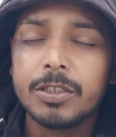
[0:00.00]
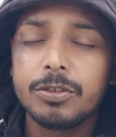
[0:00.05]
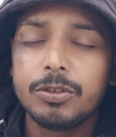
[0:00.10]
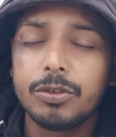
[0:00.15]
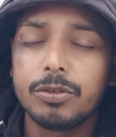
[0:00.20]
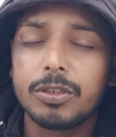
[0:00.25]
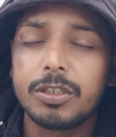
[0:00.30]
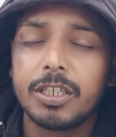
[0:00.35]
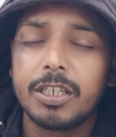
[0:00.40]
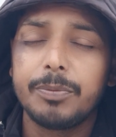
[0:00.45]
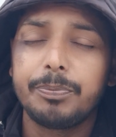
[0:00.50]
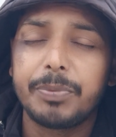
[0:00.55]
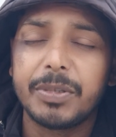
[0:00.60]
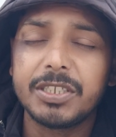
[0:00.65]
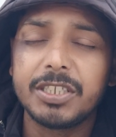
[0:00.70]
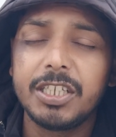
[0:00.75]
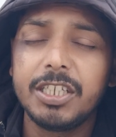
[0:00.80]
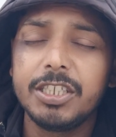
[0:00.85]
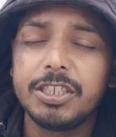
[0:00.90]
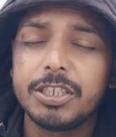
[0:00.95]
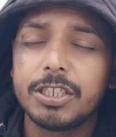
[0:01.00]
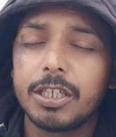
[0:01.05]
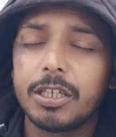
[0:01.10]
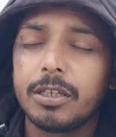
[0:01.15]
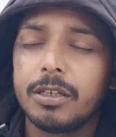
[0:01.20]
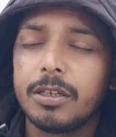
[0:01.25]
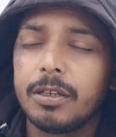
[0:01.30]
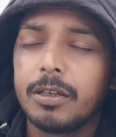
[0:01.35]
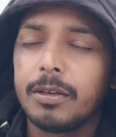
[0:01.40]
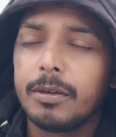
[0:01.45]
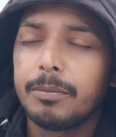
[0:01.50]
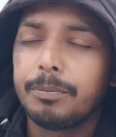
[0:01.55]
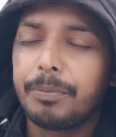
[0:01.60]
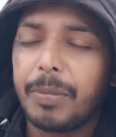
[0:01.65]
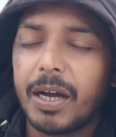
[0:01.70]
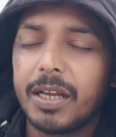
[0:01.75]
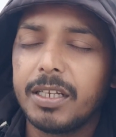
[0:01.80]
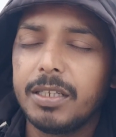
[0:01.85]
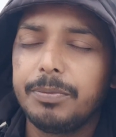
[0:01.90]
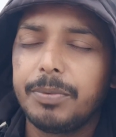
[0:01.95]
जो तेरे पसली से
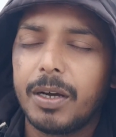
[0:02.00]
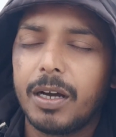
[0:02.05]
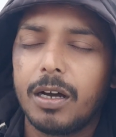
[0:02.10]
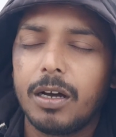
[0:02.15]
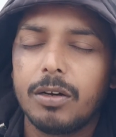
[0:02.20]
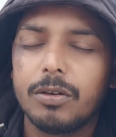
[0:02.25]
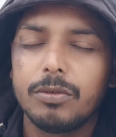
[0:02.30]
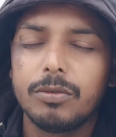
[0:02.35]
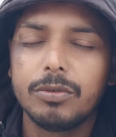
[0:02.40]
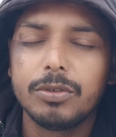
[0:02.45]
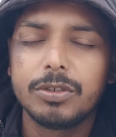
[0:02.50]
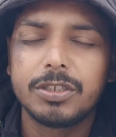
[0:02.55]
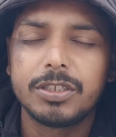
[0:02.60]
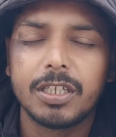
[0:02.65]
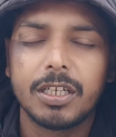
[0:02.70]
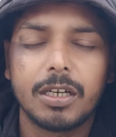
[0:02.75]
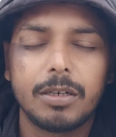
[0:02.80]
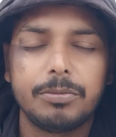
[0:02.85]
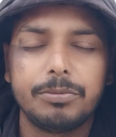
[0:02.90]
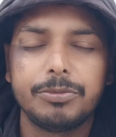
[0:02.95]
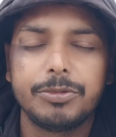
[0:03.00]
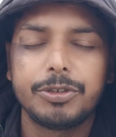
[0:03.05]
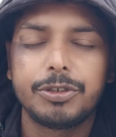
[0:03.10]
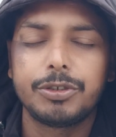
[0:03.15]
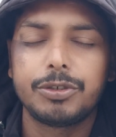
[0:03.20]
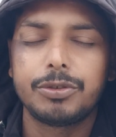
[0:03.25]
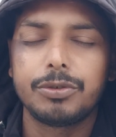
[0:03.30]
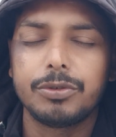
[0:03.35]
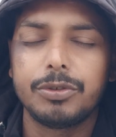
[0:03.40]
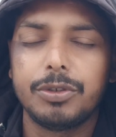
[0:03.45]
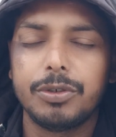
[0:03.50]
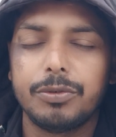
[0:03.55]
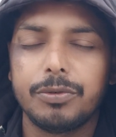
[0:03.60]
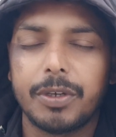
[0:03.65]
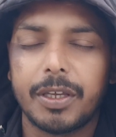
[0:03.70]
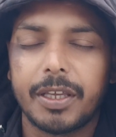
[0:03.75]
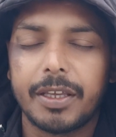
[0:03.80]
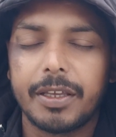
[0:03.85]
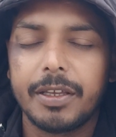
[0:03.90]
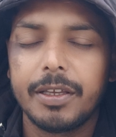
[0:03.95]
पानी बहा उससे हम शुद्ध
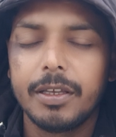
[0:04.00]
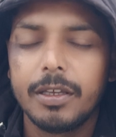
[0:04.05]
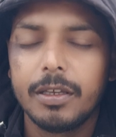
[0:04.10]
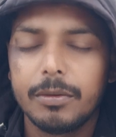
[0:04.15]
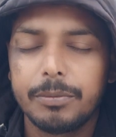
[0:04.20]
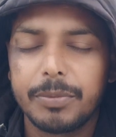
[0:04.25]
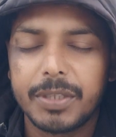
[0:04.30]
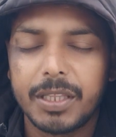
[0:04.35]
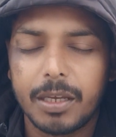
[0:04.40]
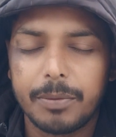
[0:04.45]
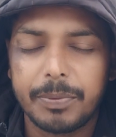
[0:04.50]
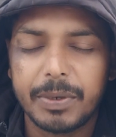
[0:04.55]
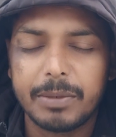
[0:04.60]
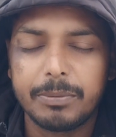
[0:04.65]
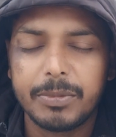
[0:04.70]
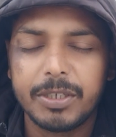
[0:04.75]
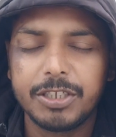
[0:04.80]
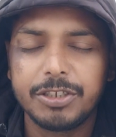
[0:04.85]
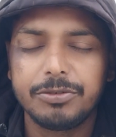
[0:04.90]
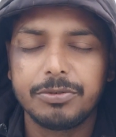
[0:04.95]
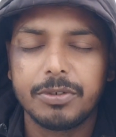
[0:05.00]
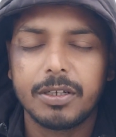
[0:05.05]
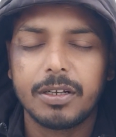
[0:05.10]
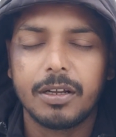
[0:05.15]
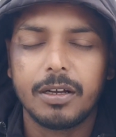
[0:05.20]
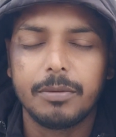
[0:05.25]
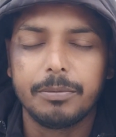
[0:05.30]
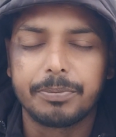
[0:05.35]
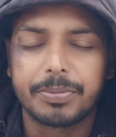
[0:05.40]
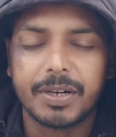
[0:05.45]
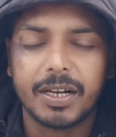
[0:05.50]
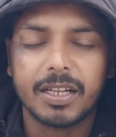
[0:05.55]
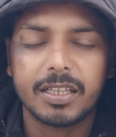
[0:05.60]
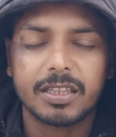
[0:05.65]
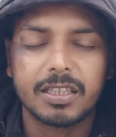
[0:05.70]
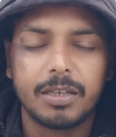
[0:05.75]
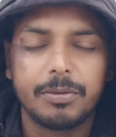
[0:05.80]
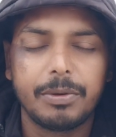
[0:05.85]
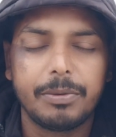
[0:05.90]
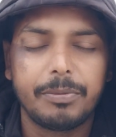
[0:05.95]
हुए पिता परमेश्वर हम
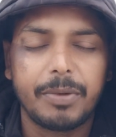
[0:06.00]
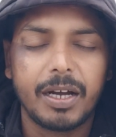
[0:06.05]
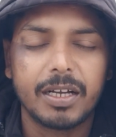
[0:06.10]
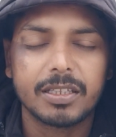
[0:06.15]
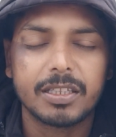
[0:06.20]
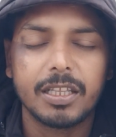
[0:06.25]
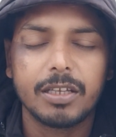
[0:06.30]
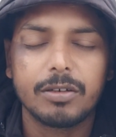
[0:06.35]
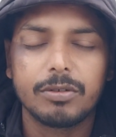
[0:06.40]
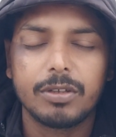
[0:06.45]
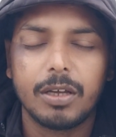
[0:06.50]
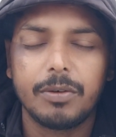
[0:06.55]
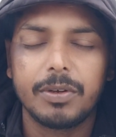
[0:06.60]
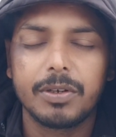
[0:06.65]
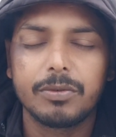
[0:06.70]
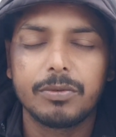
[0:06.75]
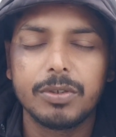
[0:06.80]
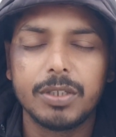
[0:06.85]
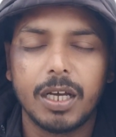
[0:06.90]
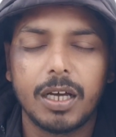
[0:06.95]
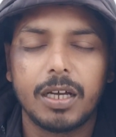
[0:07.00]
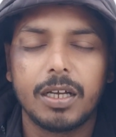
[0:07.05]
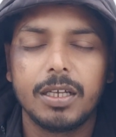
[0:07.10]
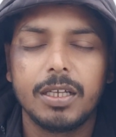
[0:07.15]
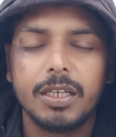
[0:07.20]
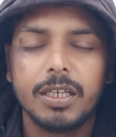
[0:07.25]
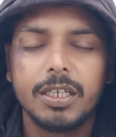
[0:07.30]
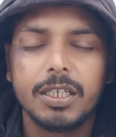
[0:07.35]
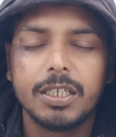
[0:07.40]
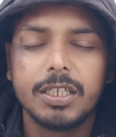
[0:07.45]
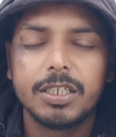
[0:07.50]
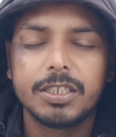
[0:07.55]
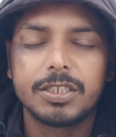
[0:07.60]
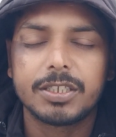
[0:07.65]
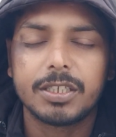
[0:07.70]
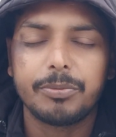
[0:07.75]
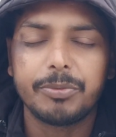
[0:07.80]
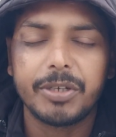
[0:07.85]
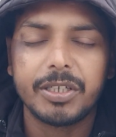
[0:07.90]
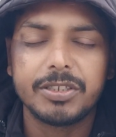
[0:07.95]
प्रार्थना में मांगते हैं खुदा बन खुदा इस
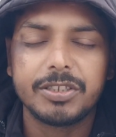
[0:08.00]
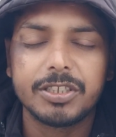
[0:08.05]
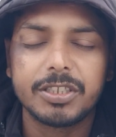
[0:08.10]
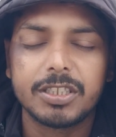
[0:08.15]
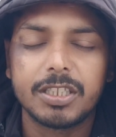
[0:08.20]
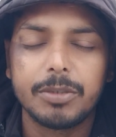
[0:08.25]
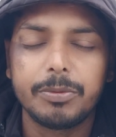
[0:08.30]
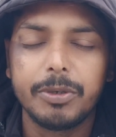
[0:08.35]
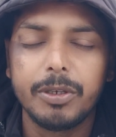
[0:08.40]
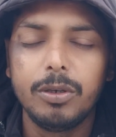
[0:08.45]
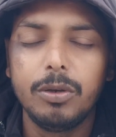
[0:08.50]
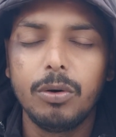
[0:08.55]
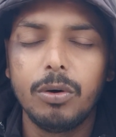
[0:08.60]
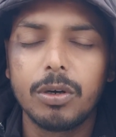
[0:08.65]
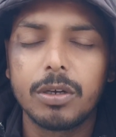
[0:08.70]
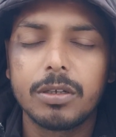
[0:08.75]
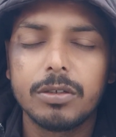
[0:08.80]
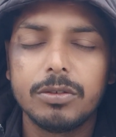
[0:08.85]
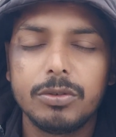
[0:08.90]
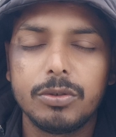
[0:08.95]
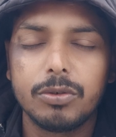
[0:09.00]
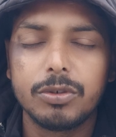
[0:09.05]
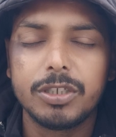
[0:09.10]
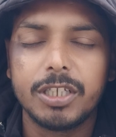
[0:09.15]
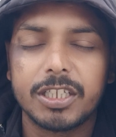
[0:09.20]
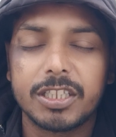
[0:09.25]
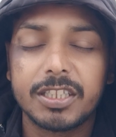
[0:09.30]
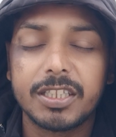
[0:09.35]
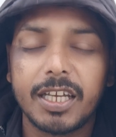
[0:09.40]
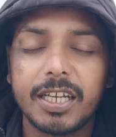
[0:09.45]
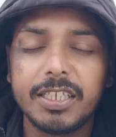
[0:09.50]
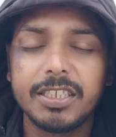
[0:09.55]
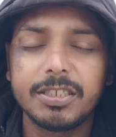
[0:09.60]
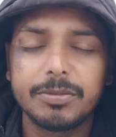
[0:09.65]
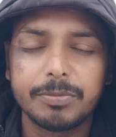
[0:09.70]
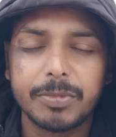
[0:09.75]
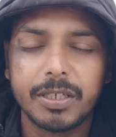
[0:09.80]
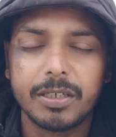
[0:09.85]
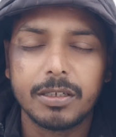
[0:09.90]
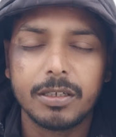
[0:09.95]
समय जितने भी लोग 2023
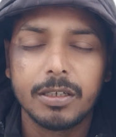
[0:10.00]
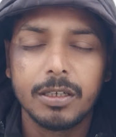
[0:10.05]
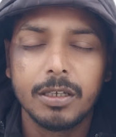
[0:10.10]
में